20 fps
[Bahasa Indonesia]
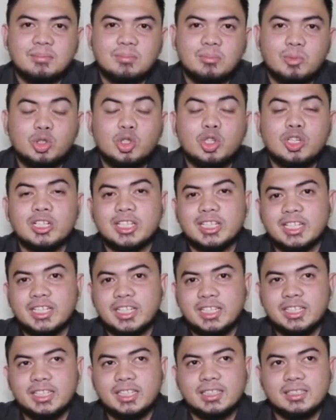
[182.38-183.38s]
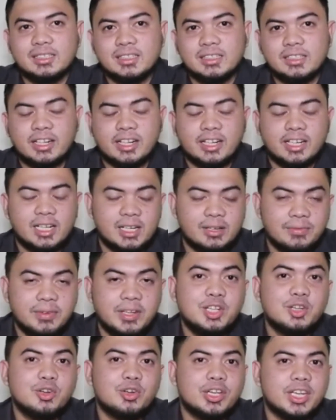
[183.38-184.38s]
modul ini, karena
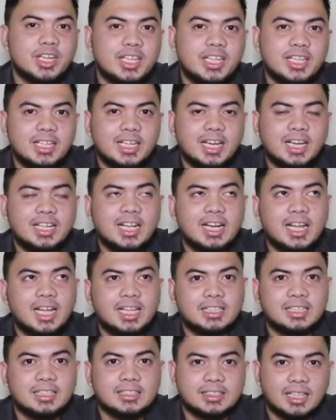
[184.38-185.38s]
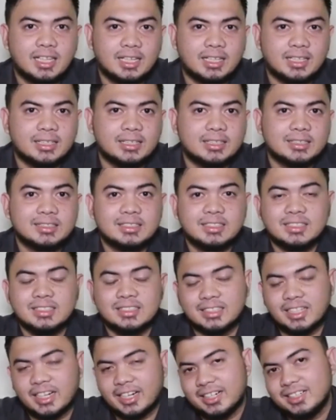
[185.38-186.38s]
video ini adalah tentang
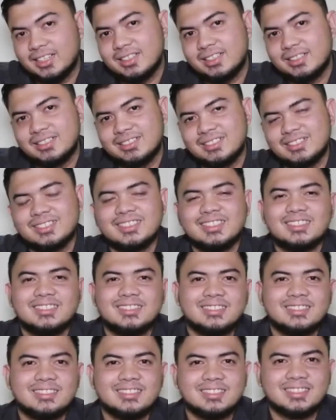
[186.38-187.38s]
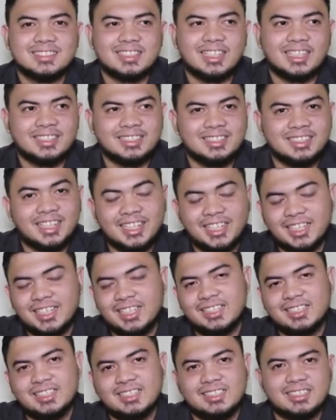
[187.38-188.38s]
tren, tren
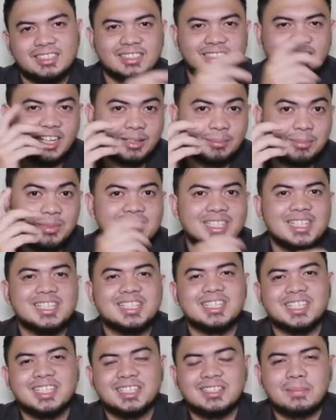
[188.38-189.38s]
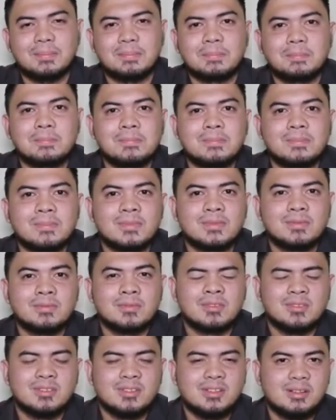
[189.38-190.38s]
kria, tren bisnisnya,
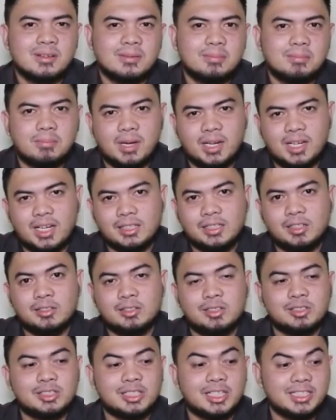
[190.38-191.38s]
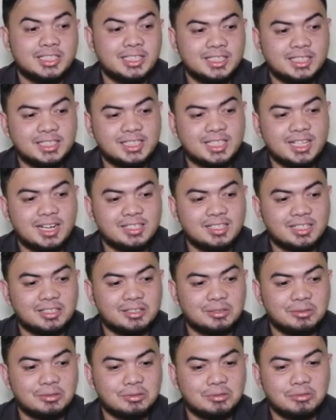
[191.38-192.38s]
maka tentu saja salah
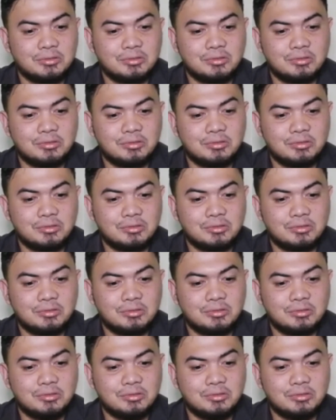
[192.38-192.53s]
satu